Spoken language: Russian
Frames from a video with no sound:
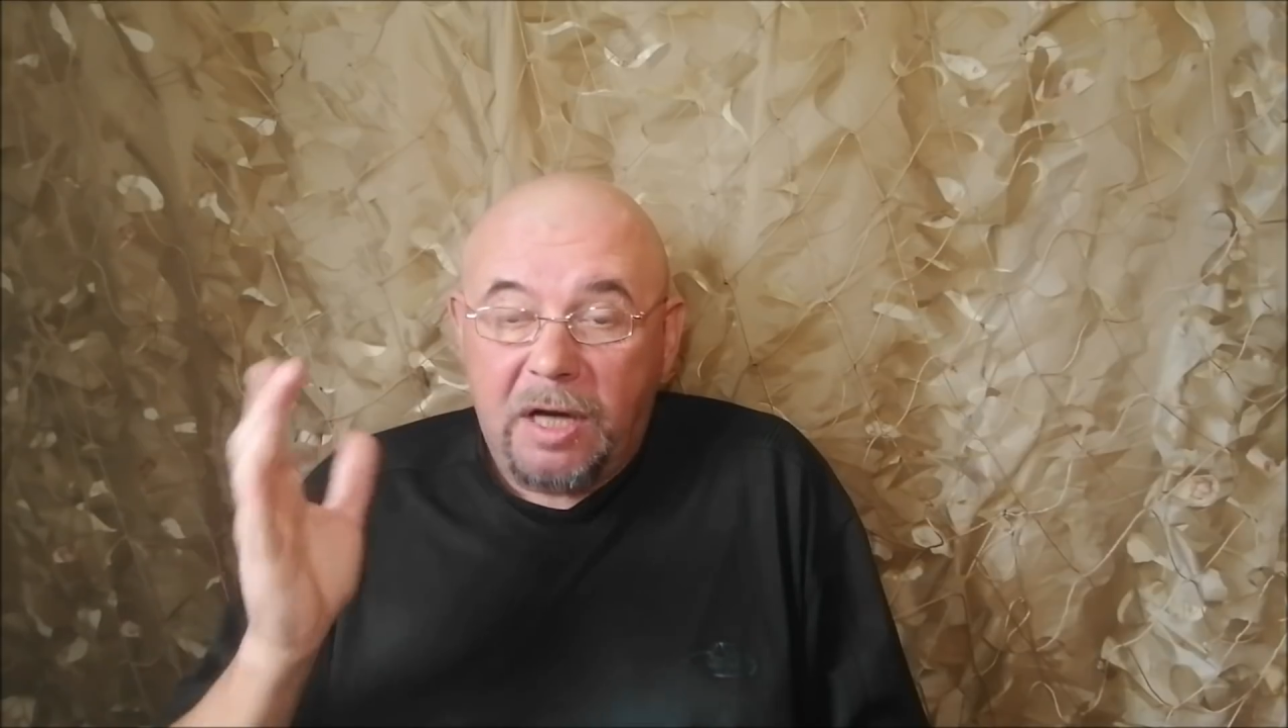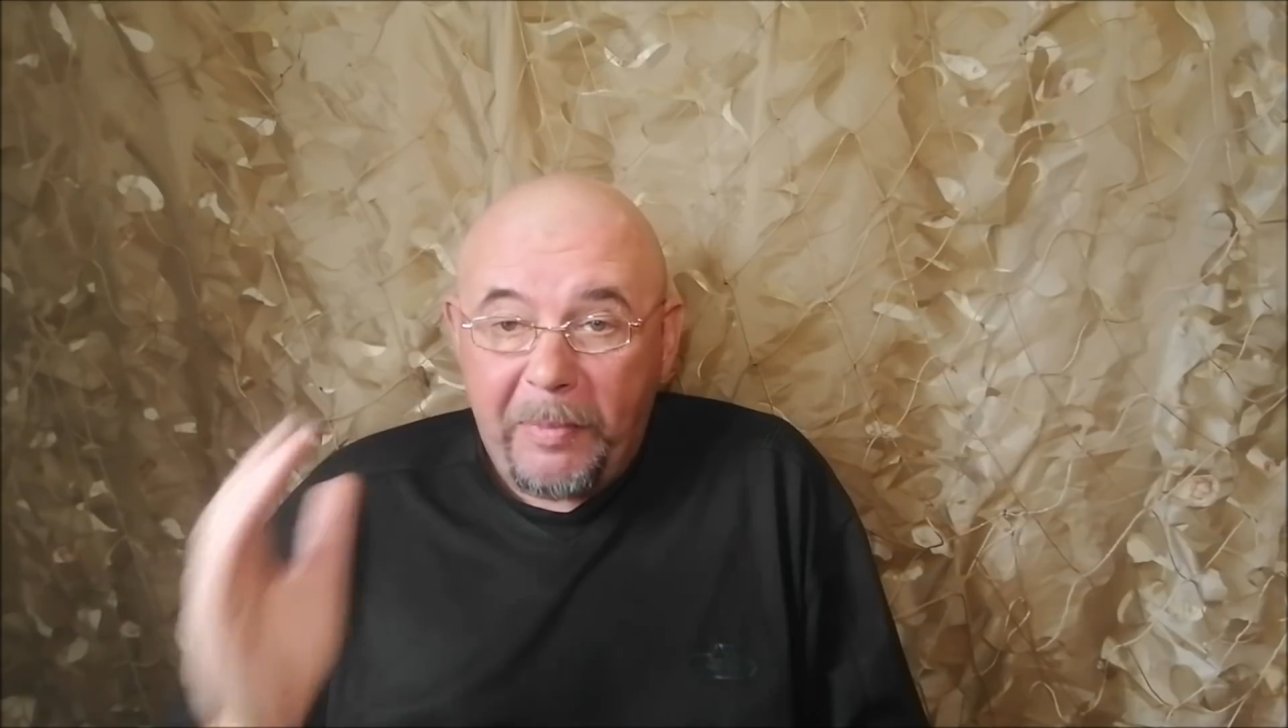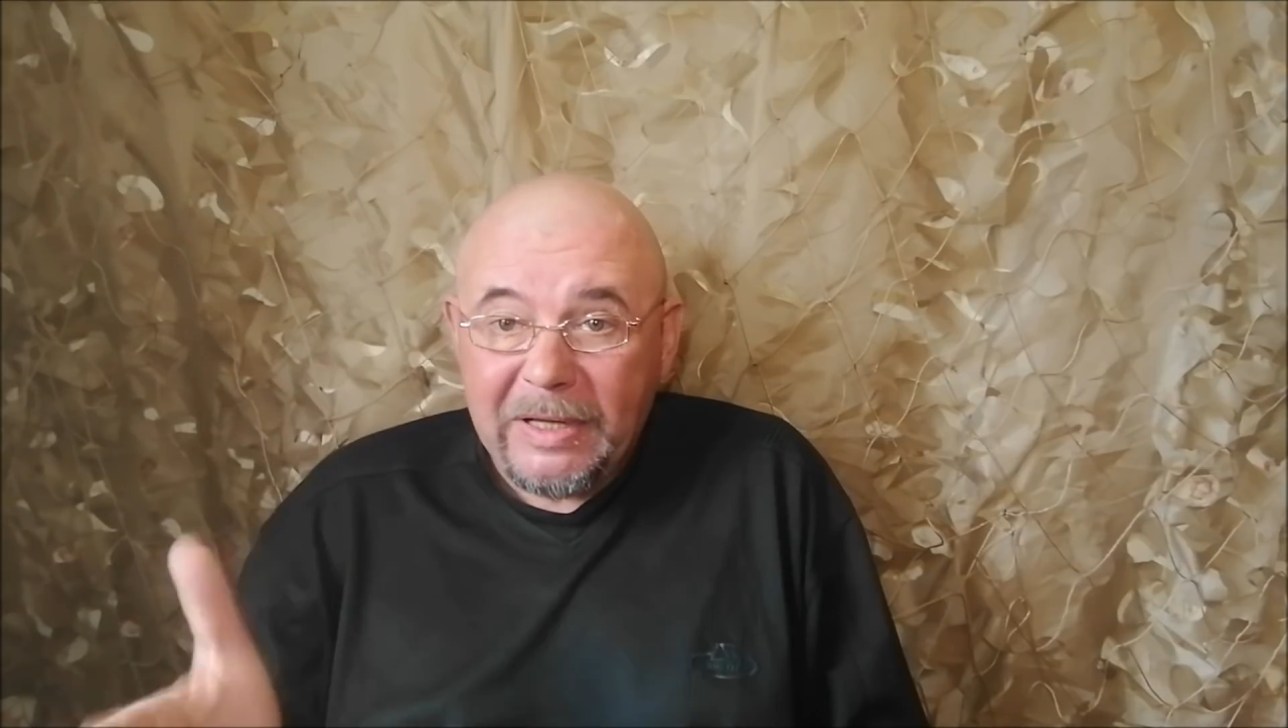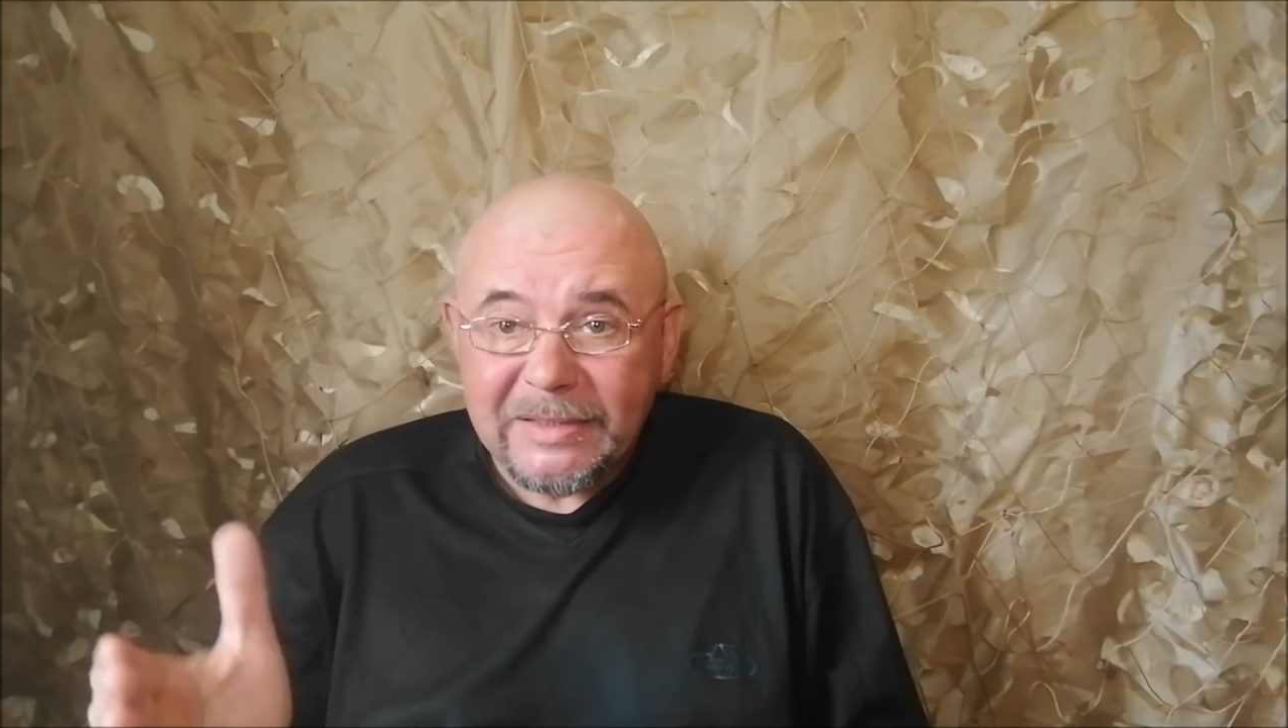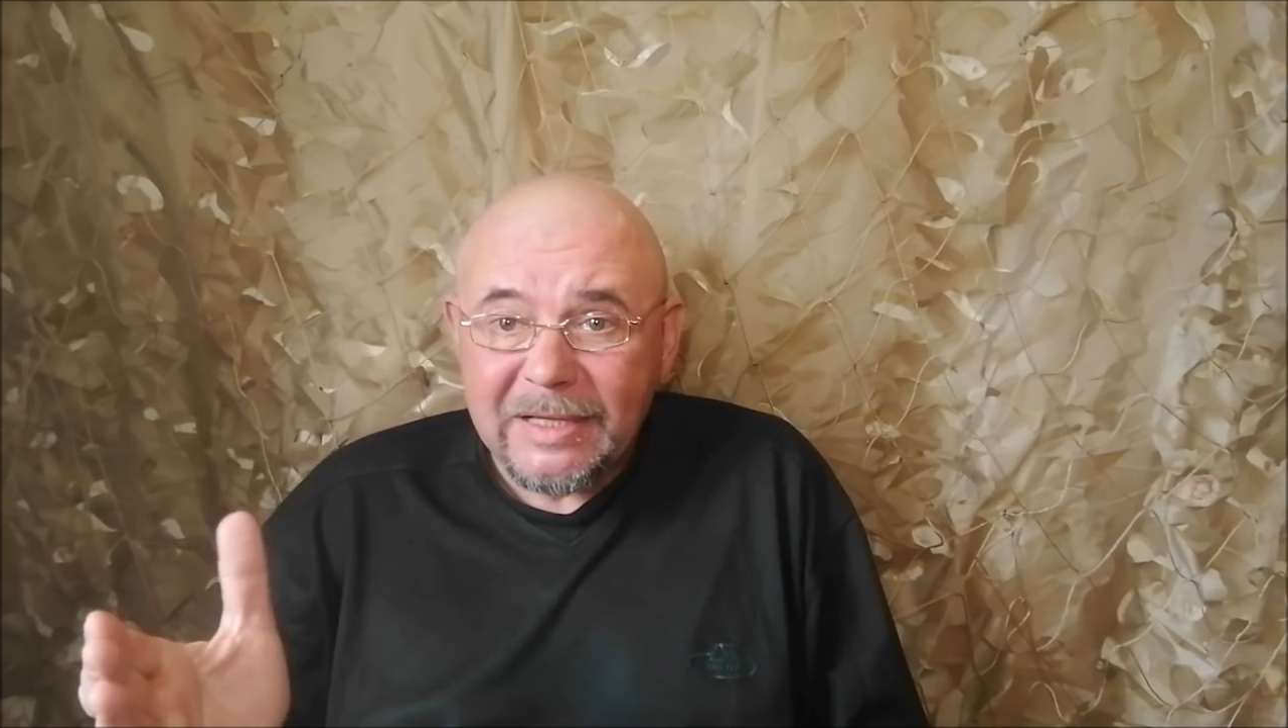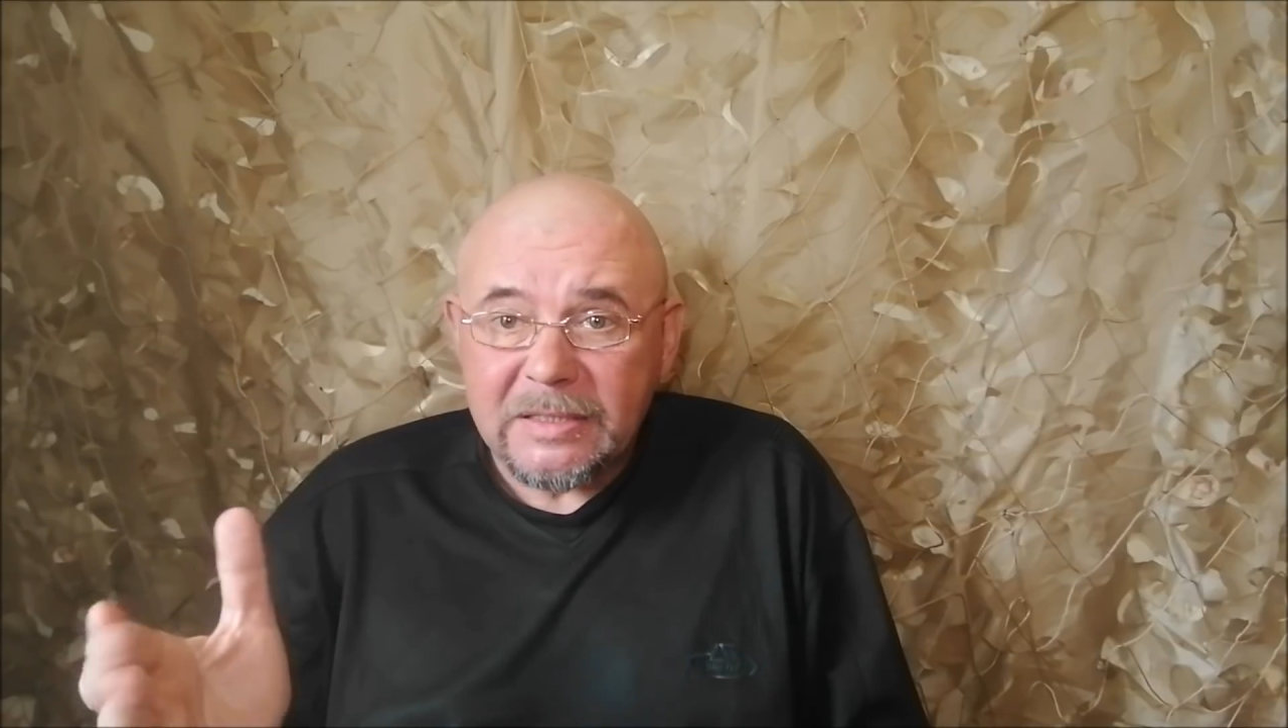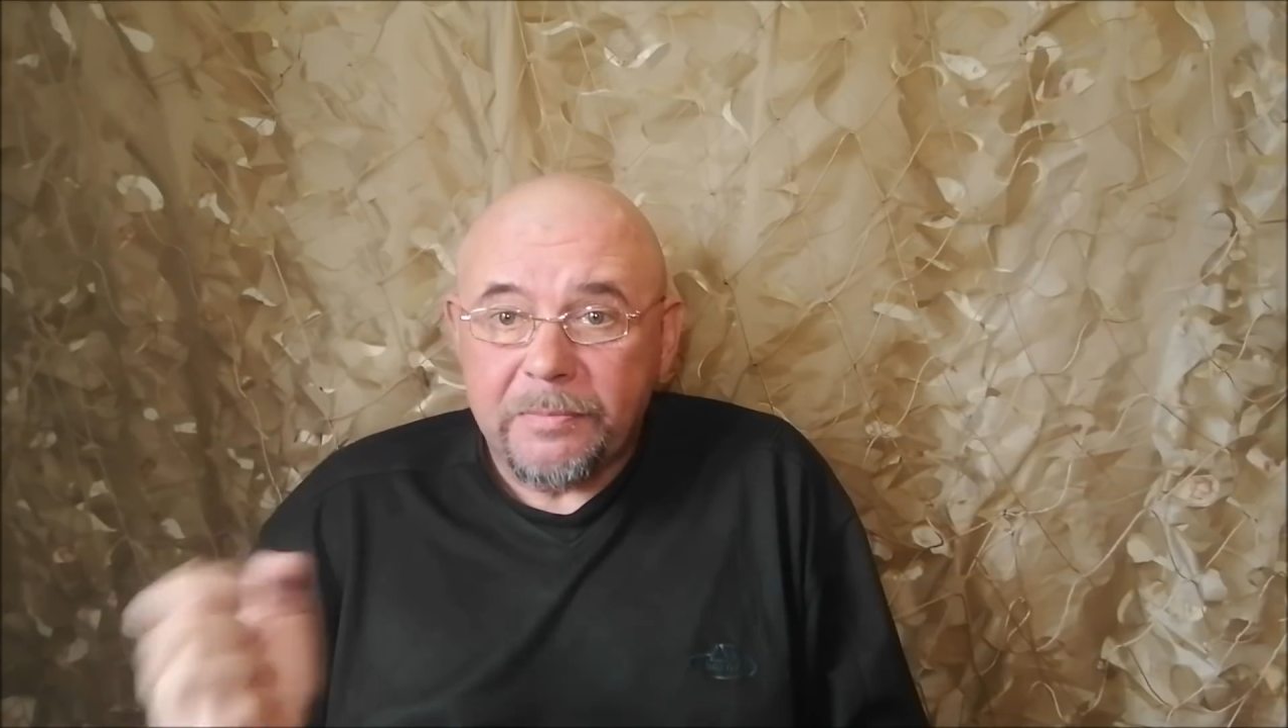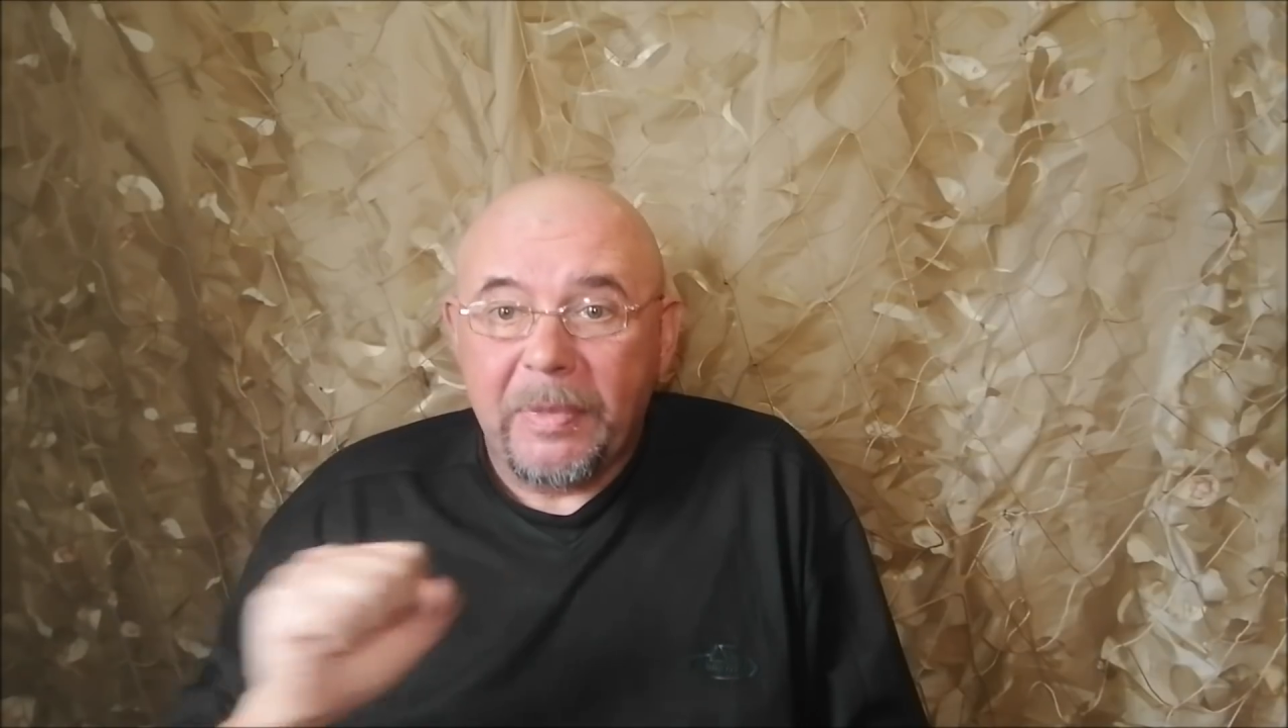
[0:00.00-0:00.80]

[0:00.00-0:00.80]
КПСС